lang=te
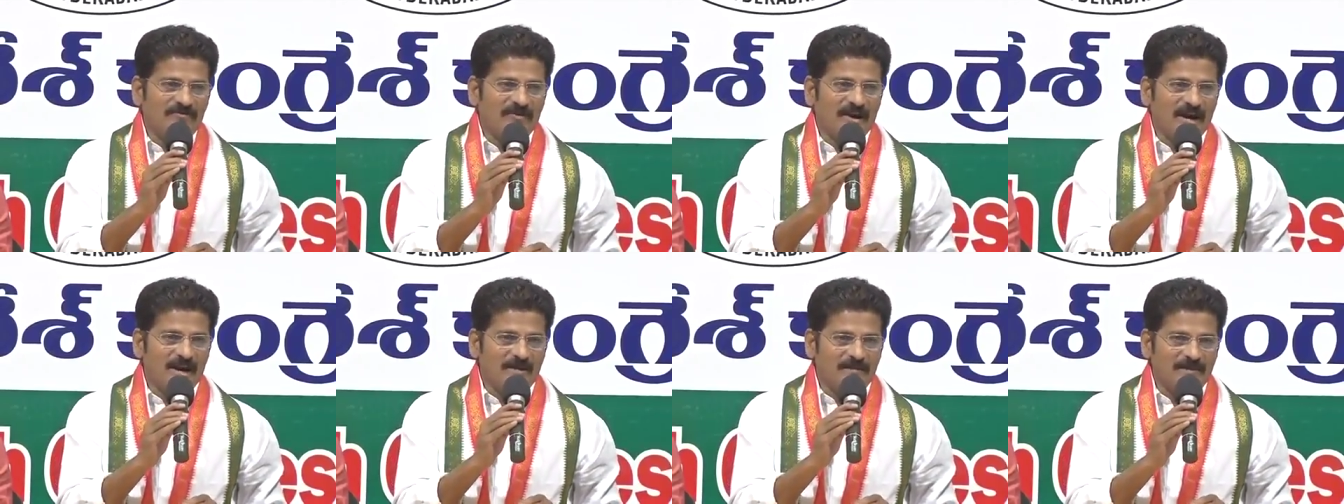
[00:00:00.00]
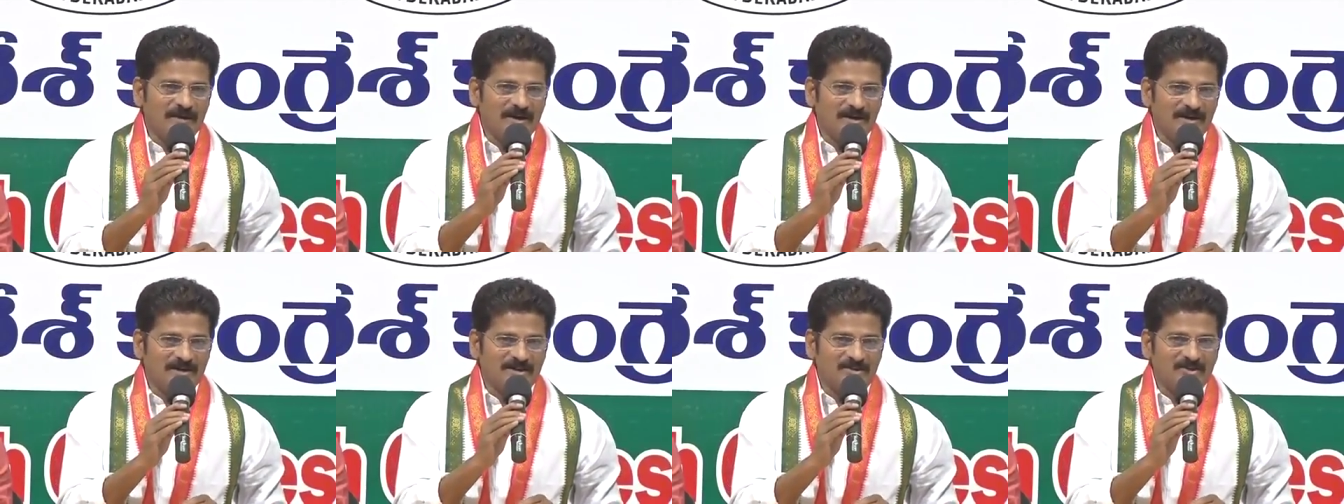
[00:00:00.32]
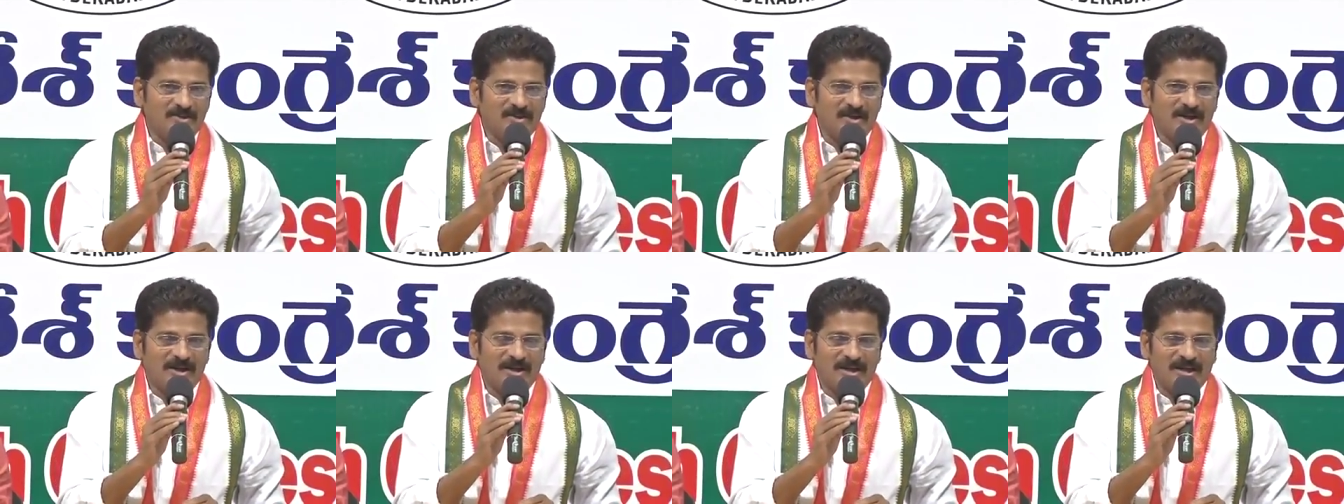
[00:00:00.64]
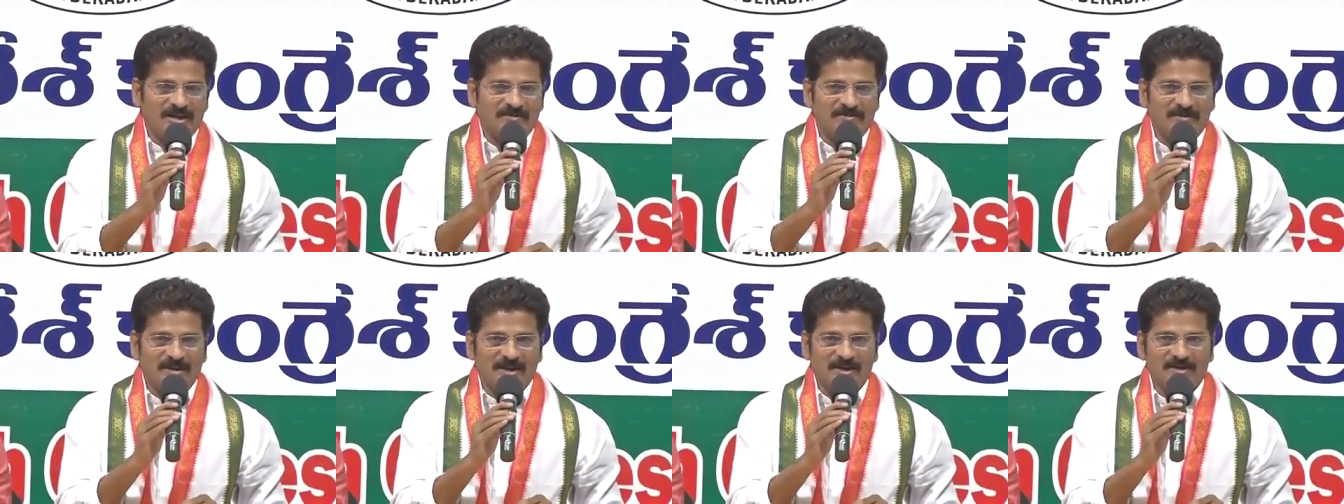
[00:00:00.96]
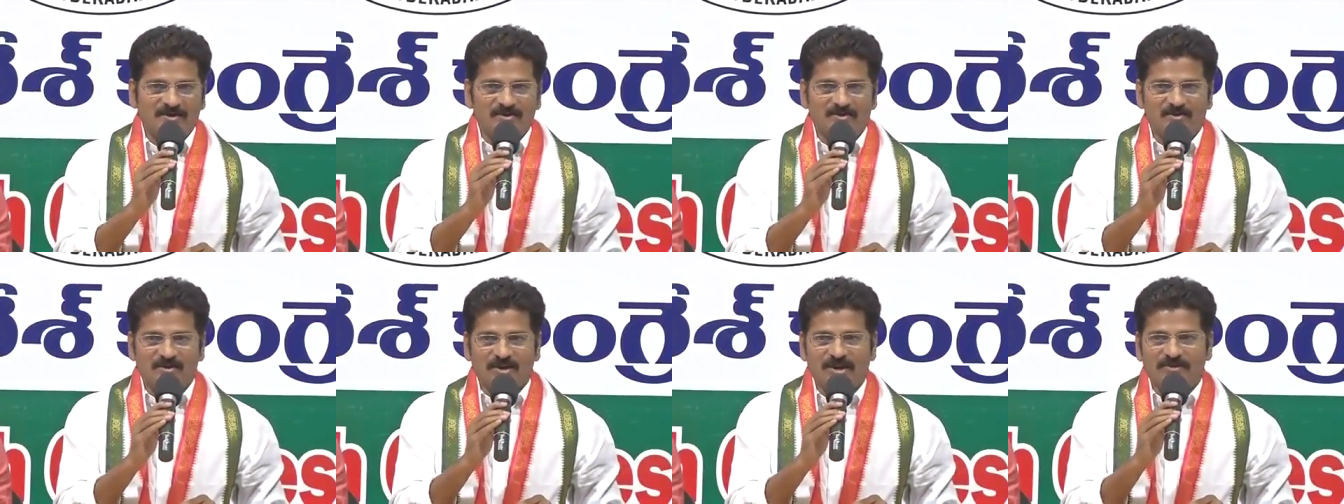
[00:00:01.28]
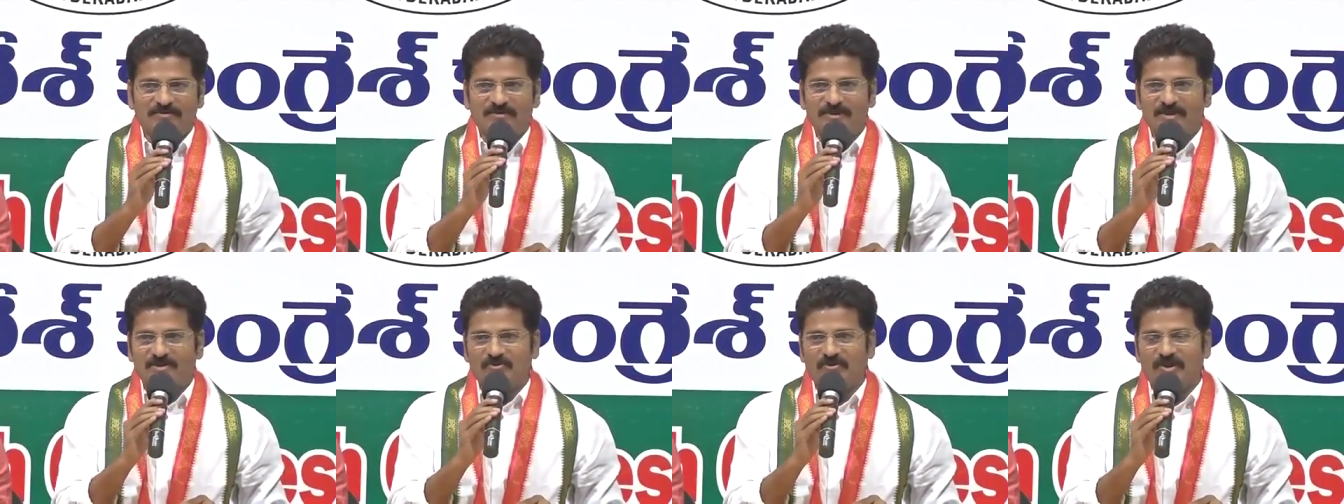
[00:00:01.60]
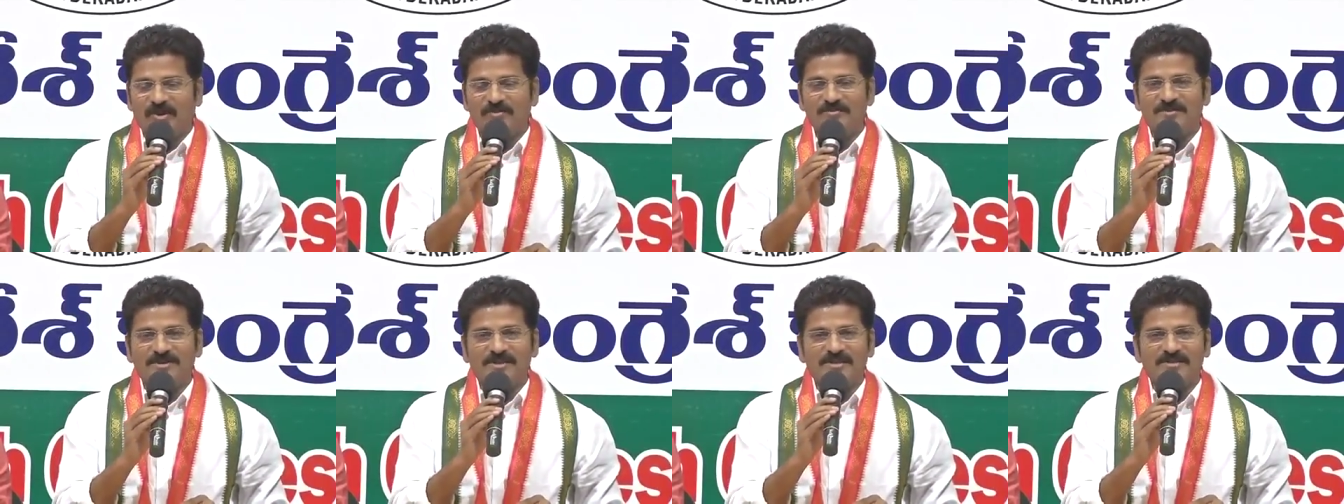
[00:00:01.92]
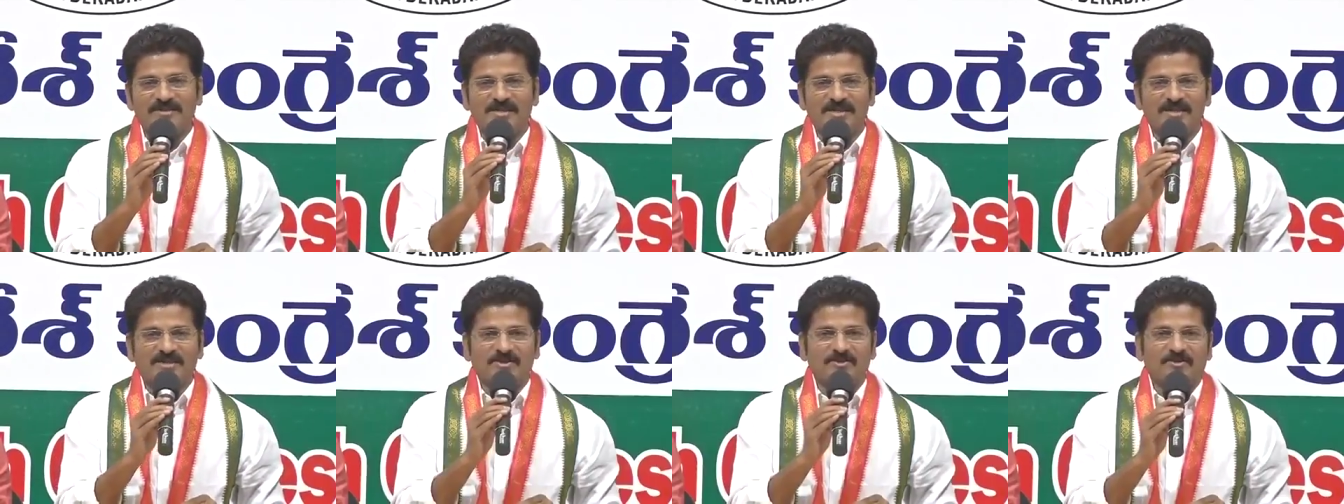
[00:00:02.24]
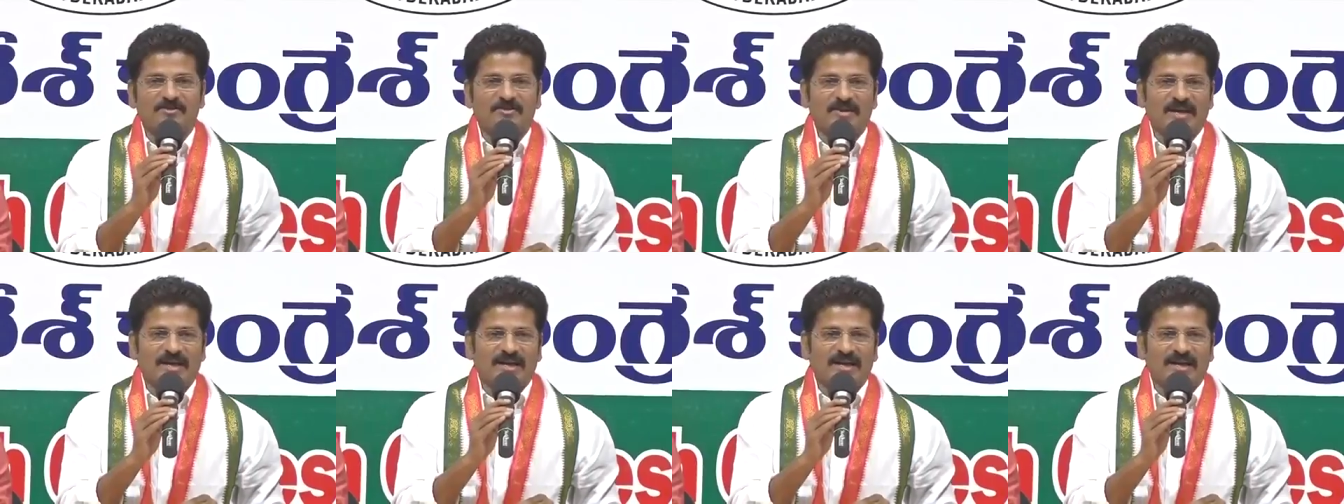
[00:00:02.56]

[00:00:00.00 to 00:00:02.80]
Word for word: వ్యాపారస్తులను అందరిని కూడా విధ్వంసం చేస్తూ